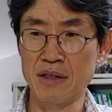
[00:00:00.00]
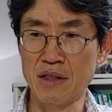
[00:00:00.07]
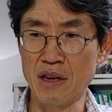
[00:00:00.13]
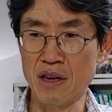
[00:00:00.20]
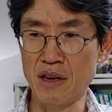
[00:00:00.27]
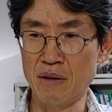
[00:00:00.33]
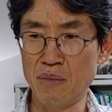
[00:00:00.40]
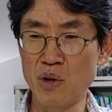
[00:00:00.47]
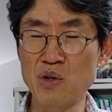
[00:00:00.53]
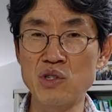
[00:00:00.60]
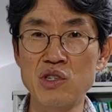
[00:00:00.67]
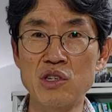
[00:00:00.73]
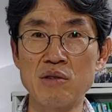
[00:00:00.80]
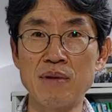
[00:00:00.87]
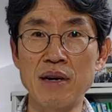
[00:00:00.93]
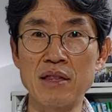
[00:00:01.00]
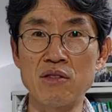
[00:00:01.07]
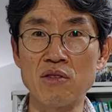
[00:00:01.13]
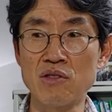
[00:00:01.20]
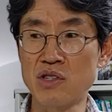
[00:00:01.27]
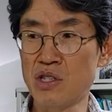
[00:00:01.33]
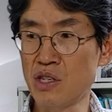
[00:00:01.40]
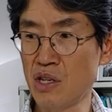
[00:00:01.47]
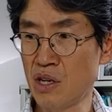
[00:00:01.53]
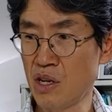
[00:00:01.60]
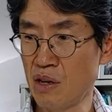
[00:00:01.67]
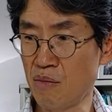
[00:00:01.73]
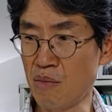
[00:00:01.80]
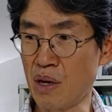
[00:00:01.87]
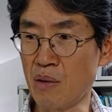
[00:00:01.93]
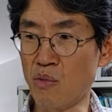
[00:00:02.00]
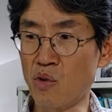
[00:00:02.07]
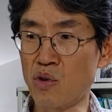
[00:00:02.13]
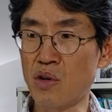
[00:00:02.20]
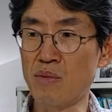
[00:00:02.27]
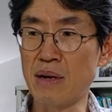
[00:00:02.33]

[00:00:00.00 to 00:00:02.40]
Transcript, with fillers: 네, 편지를 받든지 메모를